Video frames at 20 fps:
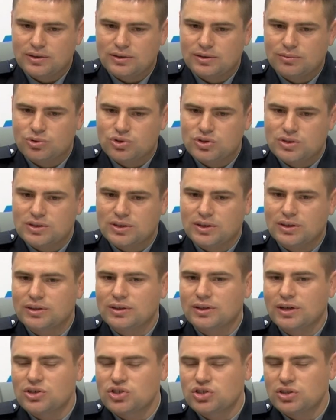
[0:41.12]
можно сказать,
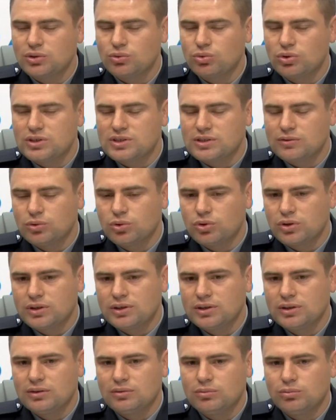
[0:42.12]
каждая улица в
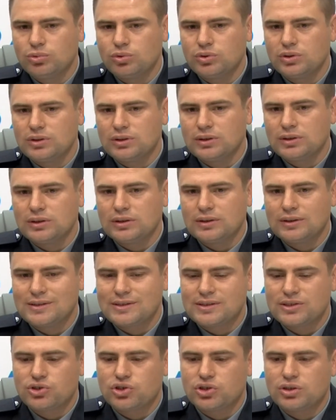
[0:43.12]
городе будет
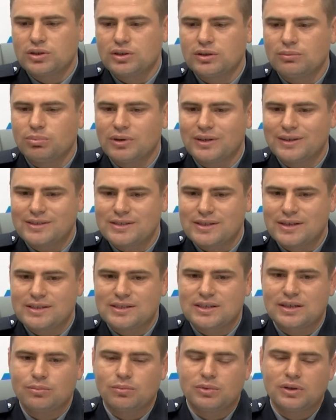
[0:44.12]
насыщена
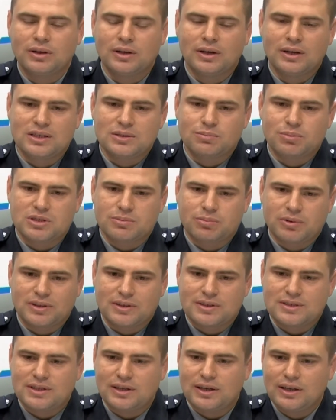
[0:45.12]
полицейскими,
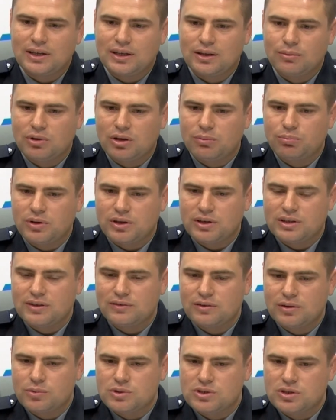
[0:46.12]
спецподразделениями,
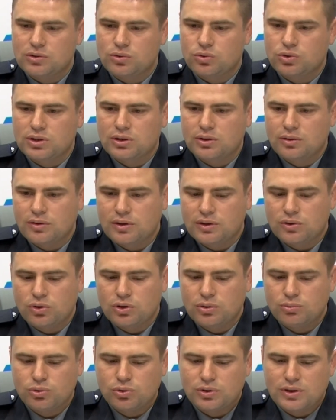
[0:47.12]
оперативными сотрудниками,
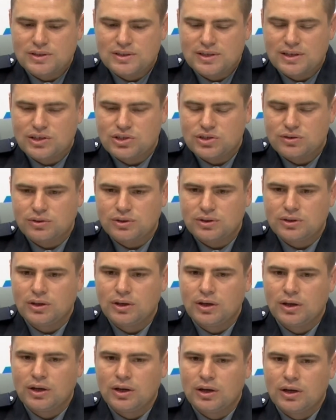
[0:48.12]
которые будут отслеживать
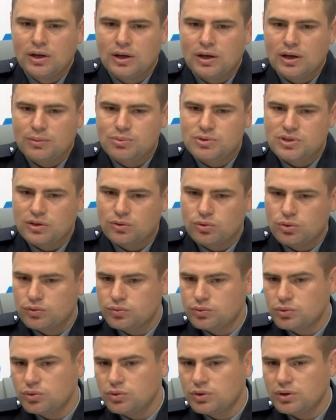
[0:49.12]

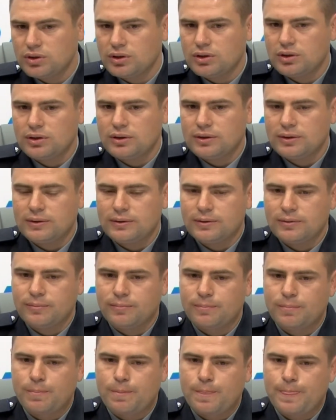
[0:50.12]
обстановку и
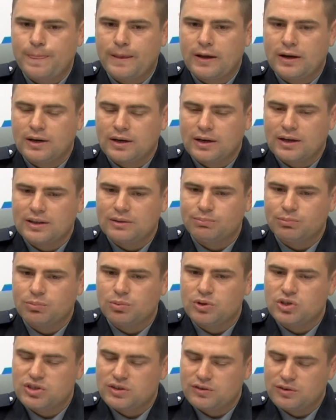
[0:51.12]
охрана
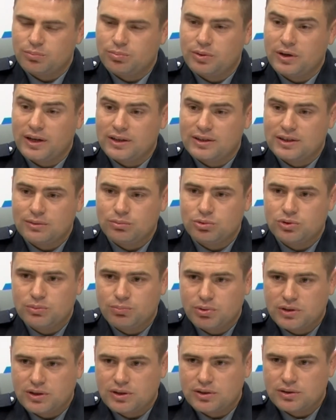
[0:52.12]
публичного порядка будет
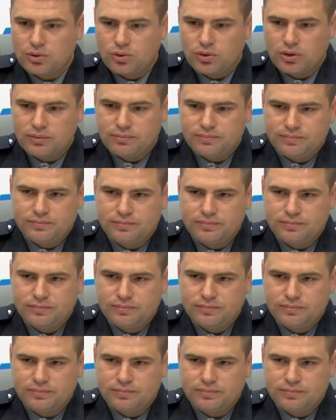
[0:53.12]
под контролем.